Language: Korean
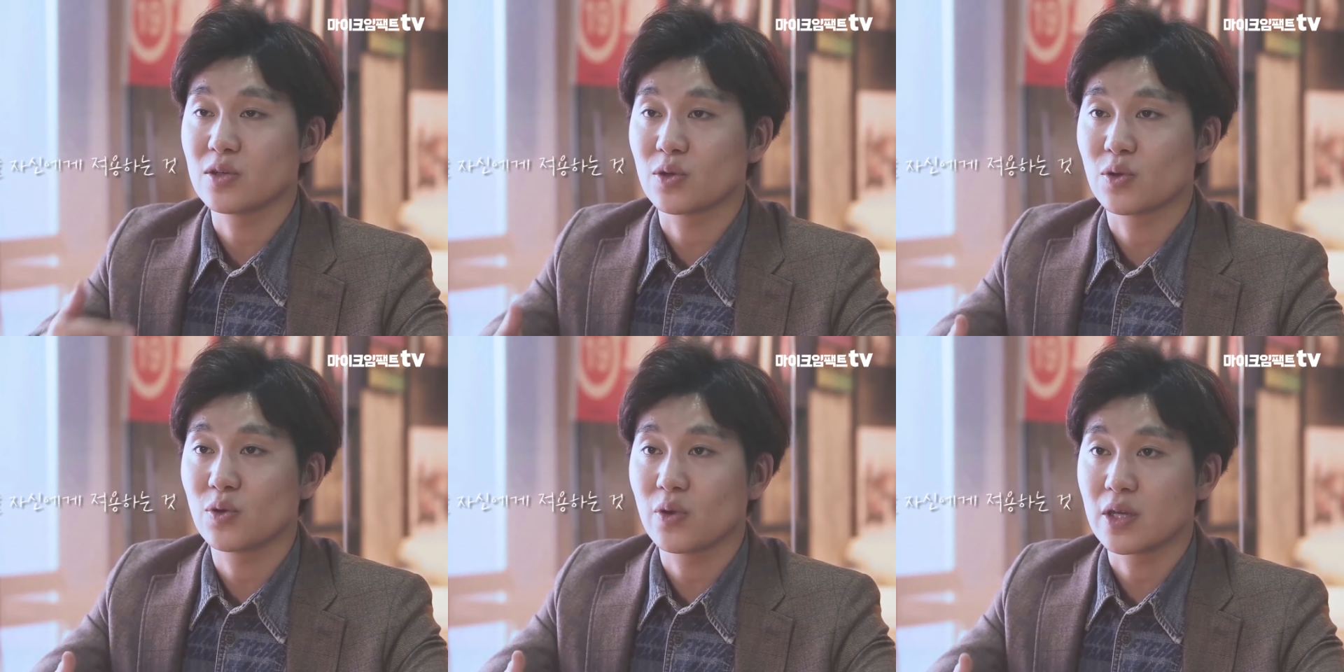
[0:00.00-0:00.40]

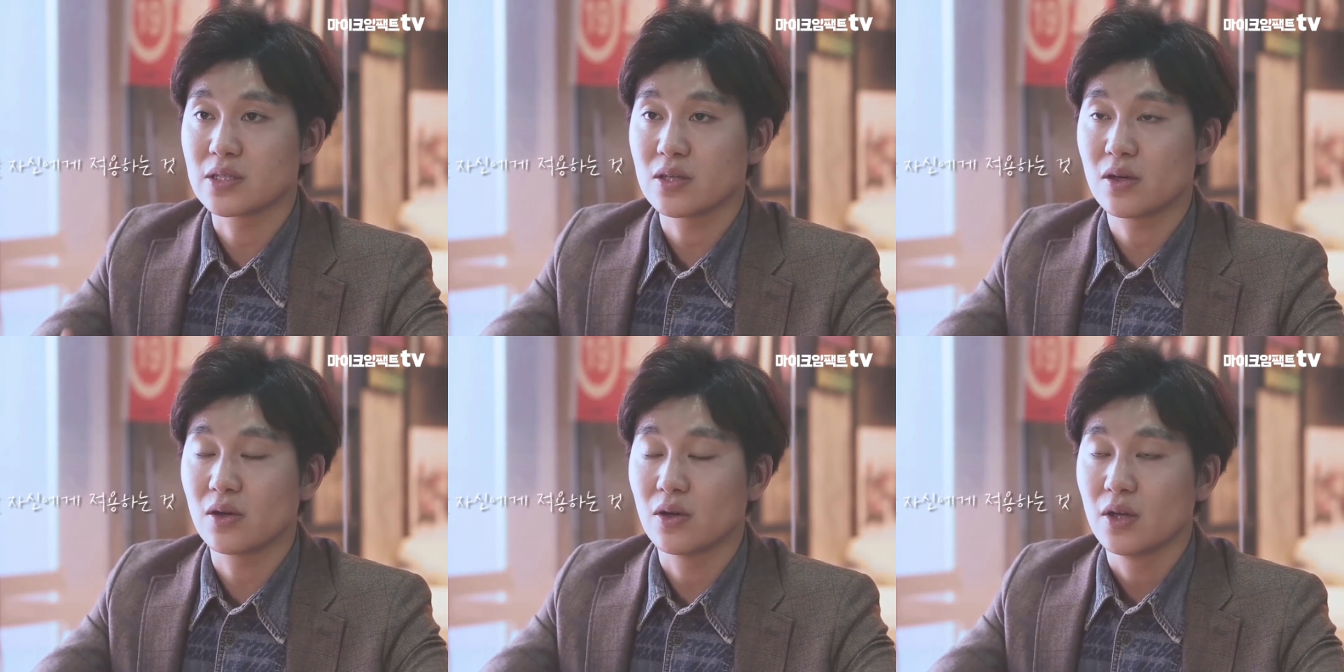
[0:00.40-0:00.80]

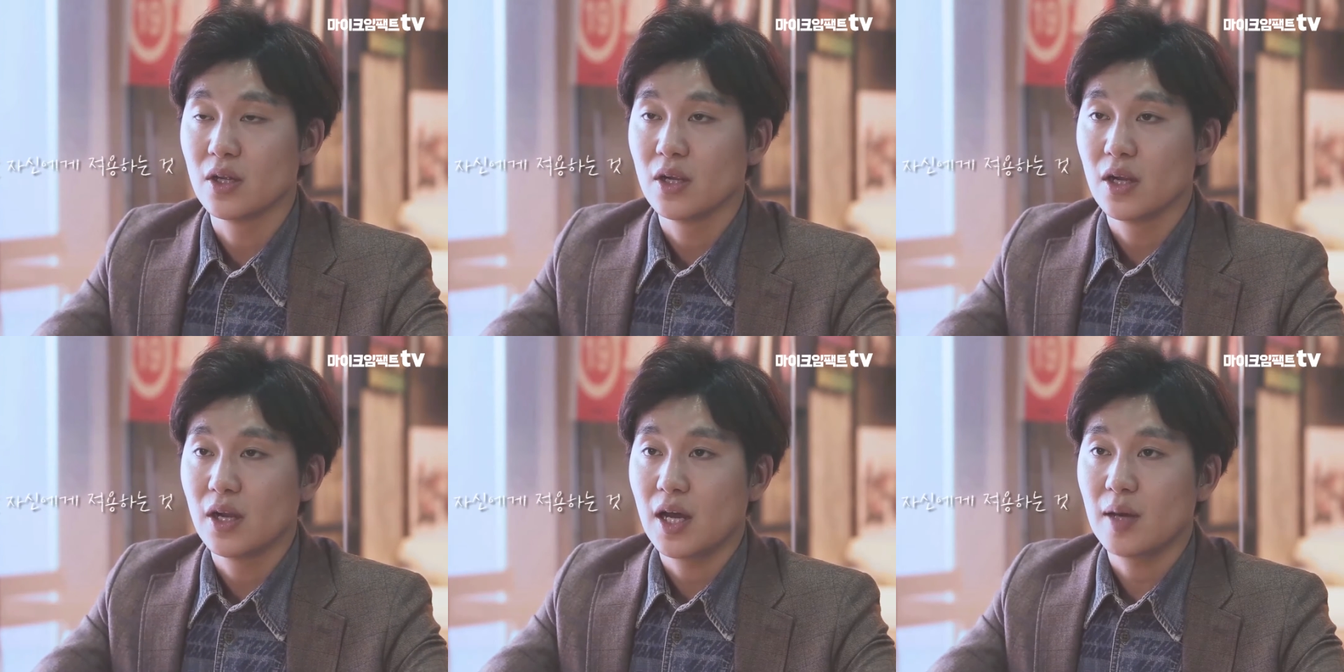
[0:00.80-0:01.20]
적용해서
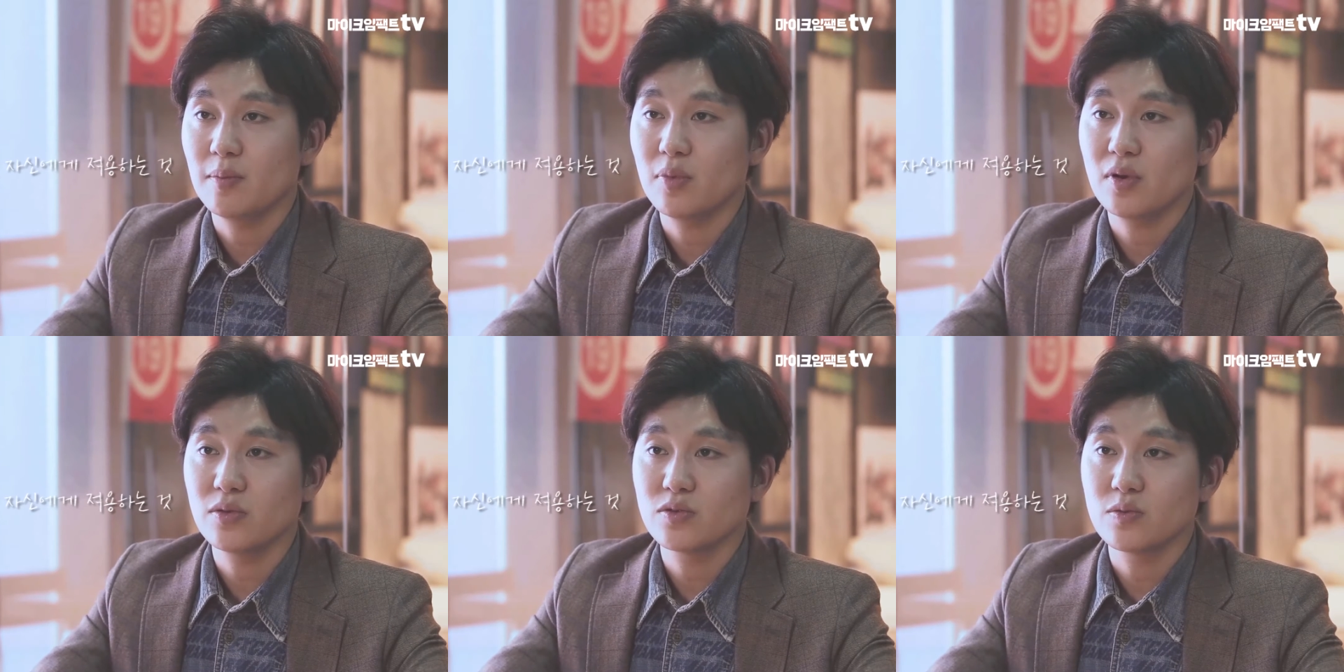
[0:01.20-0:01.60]

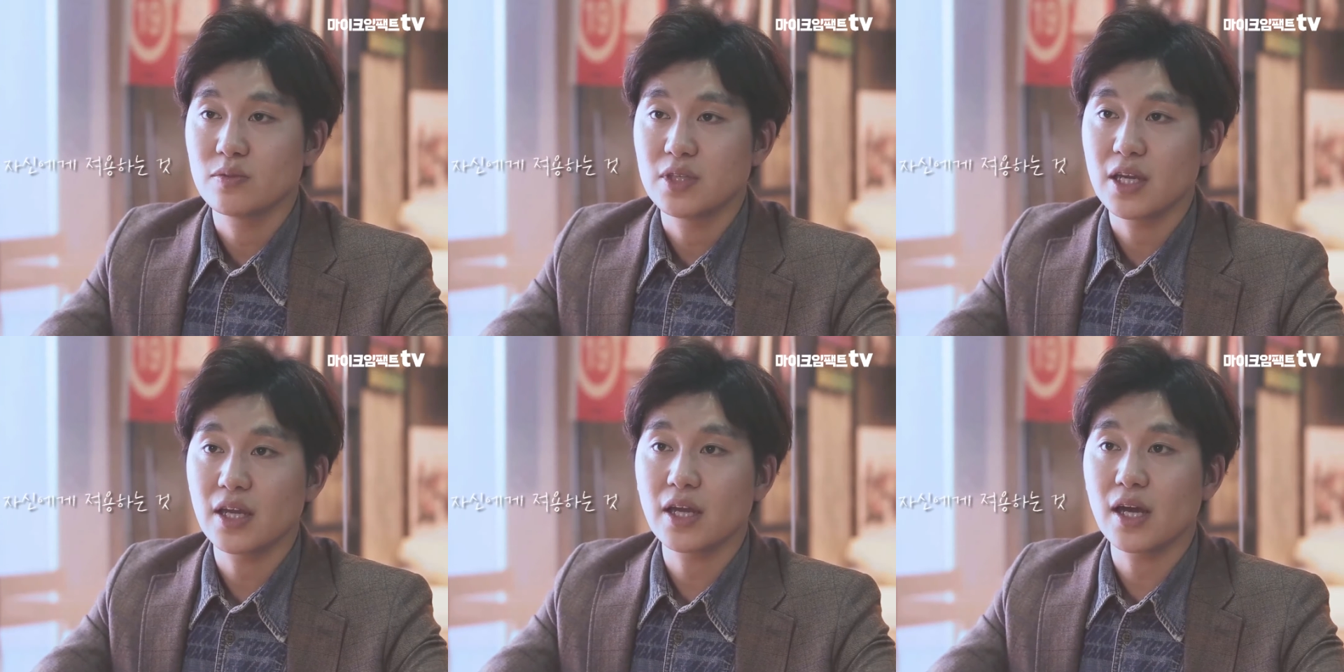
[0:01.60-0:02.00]
한번 좀
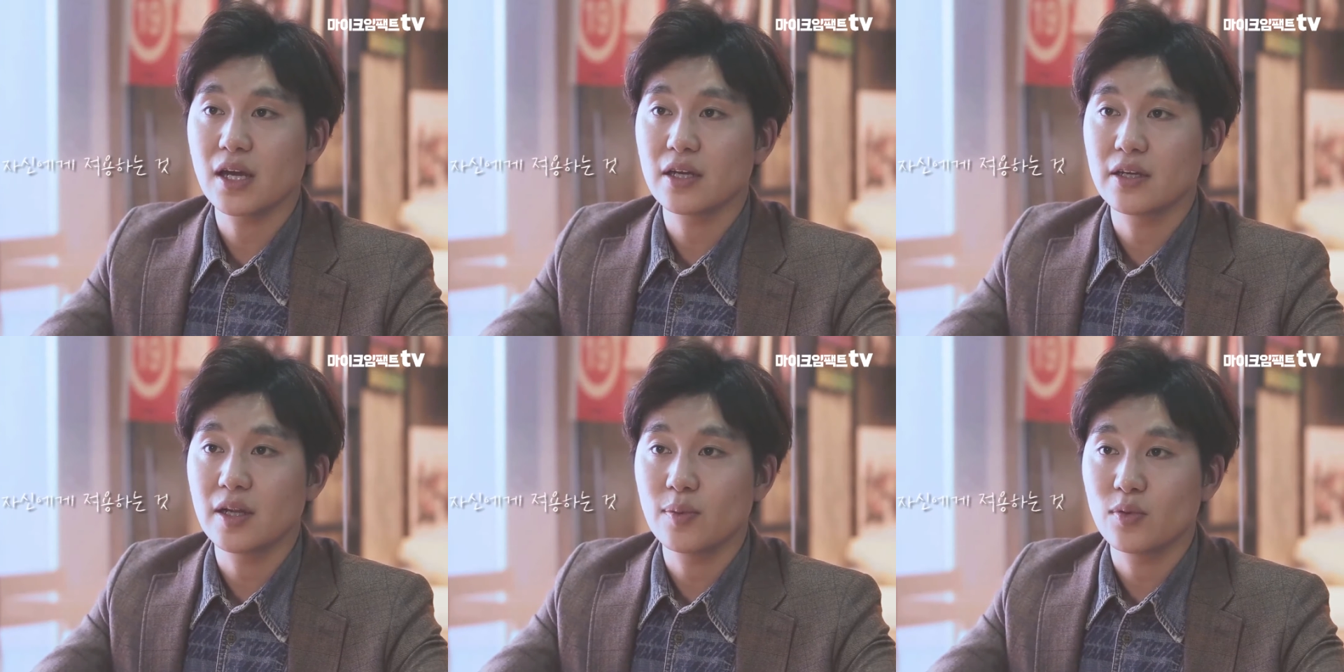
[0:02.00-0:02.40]

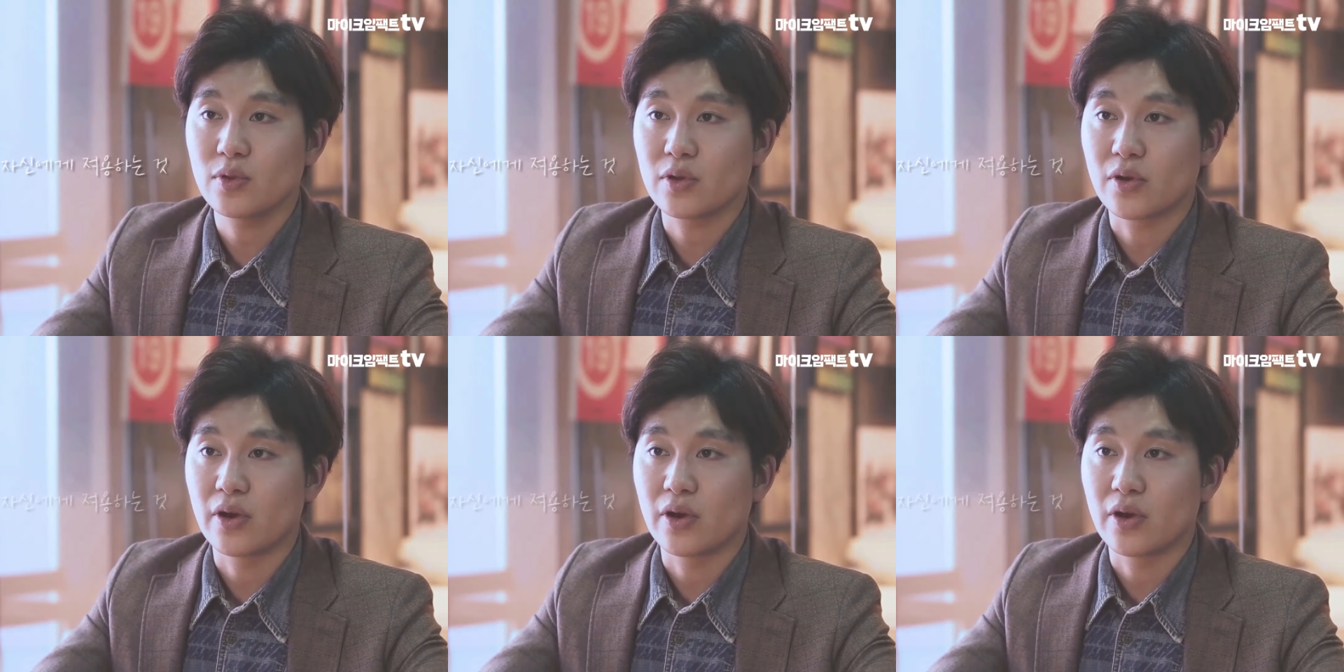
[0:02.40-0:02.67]
생각을 해보는